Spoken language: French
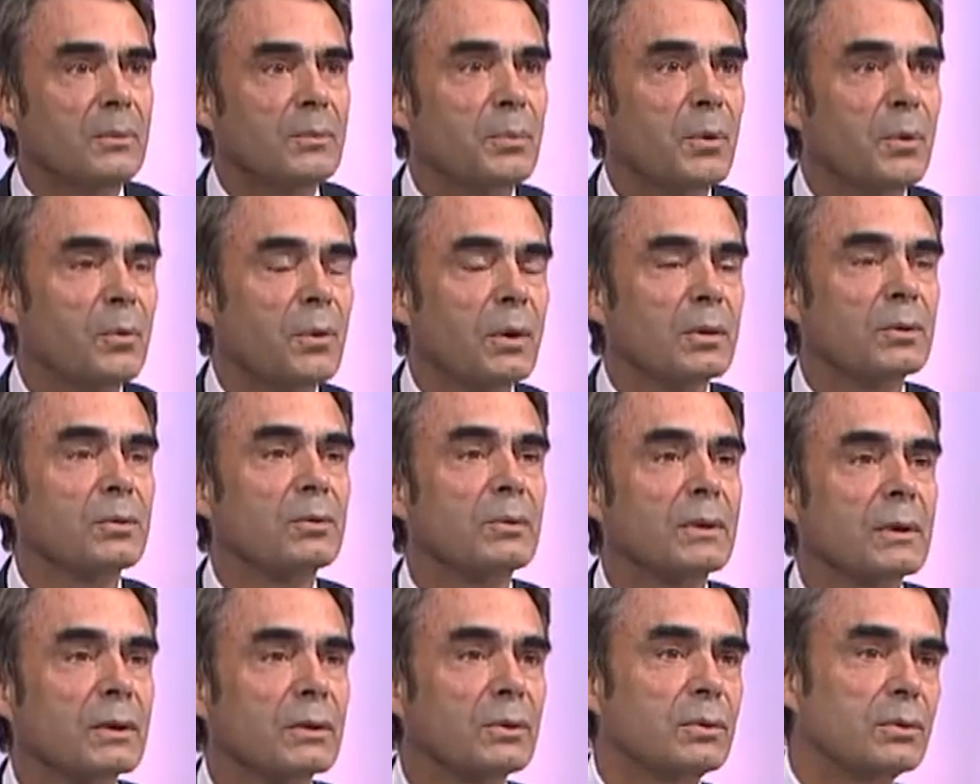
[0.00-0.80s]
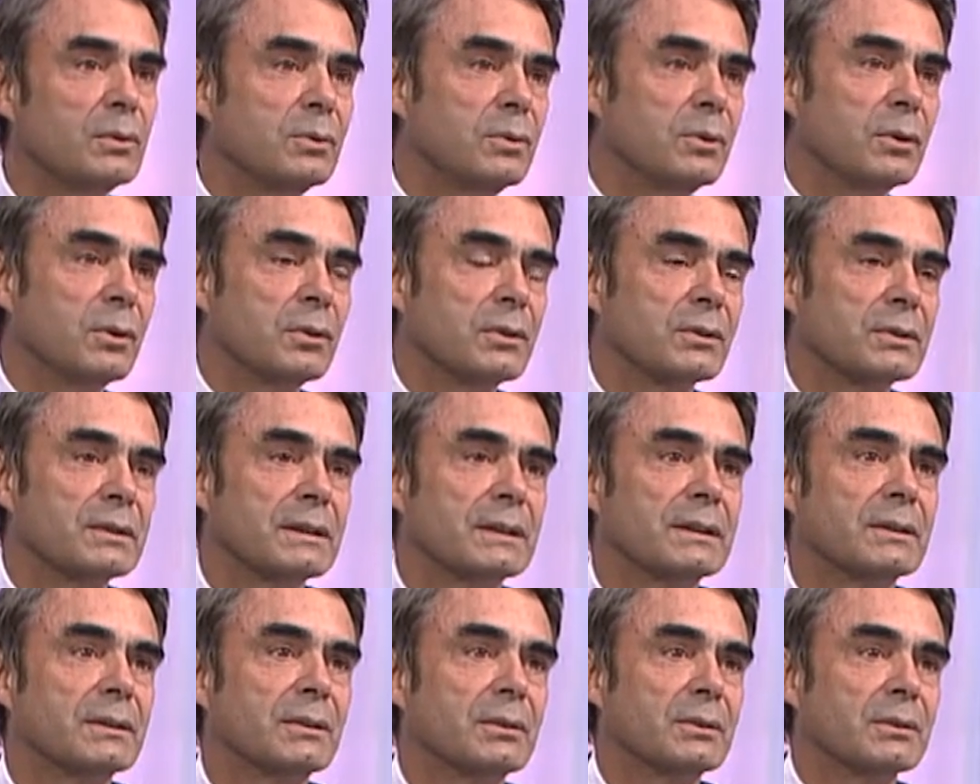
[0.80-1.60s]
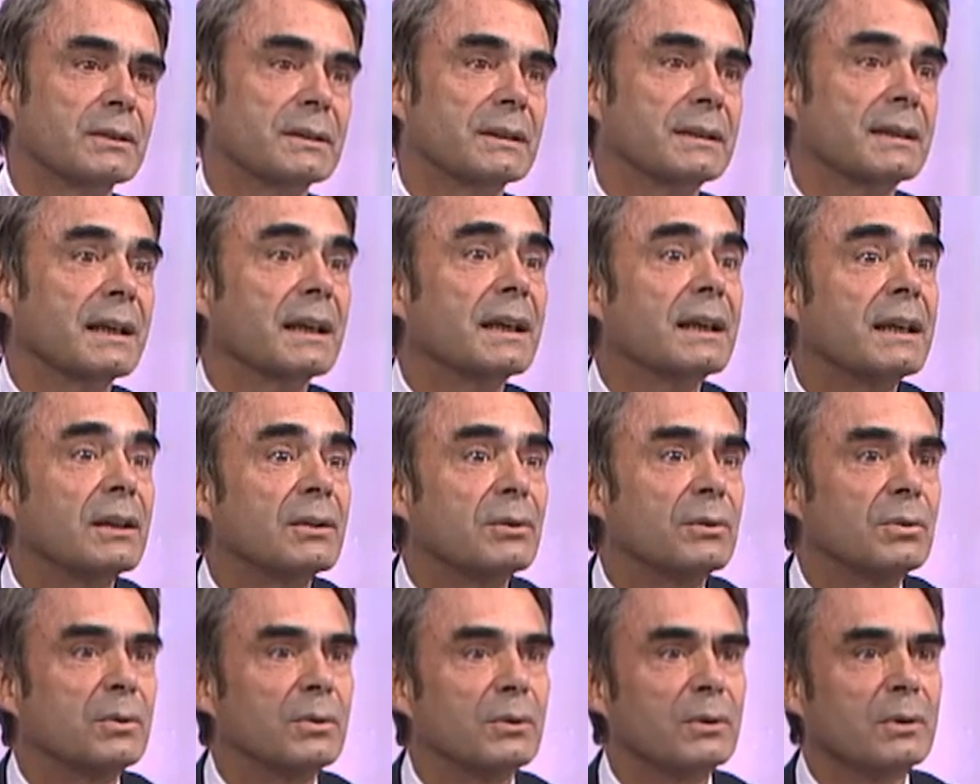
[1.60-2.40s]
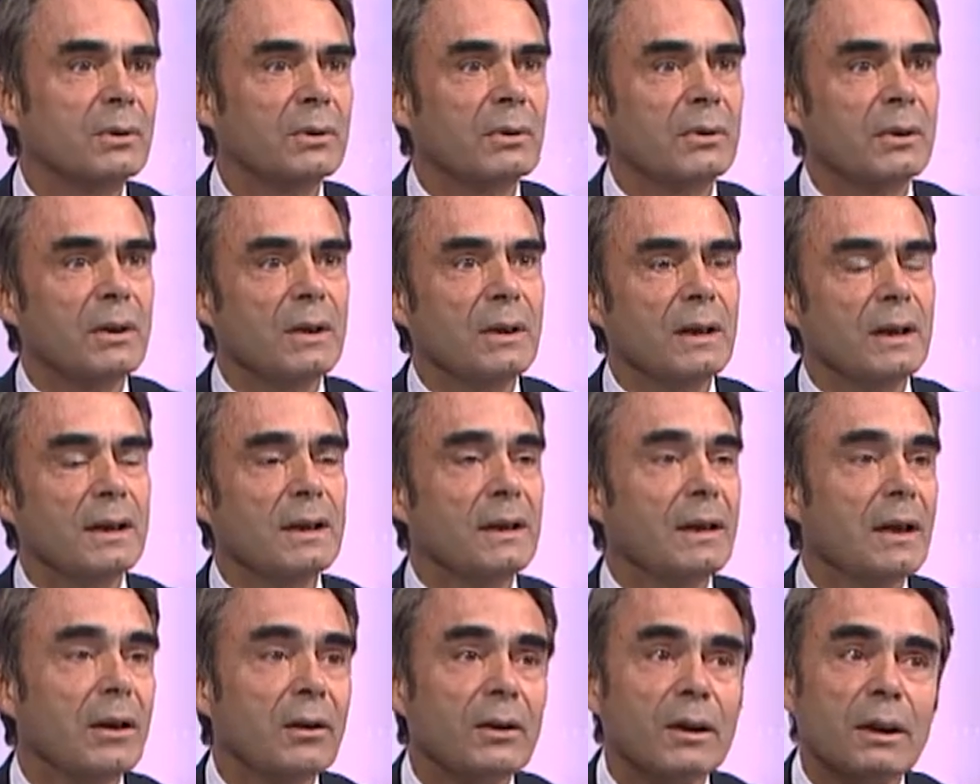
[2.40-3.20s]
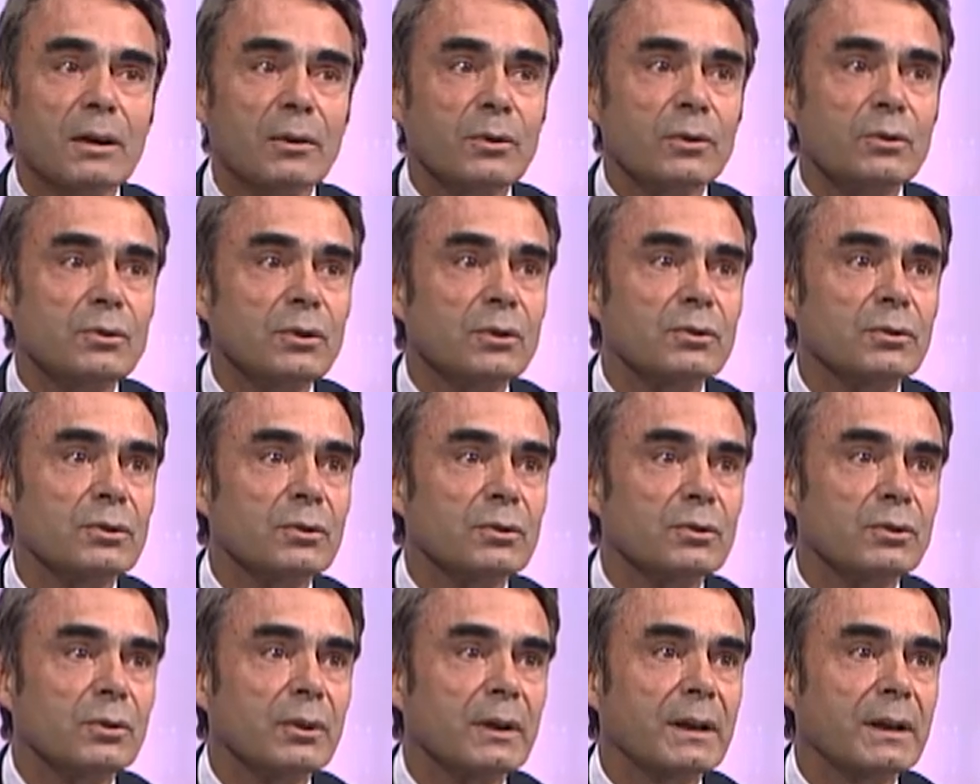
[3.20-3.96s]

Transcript: pourquoi tout d'un coup cette, inquiétude et en quelque sorte ce,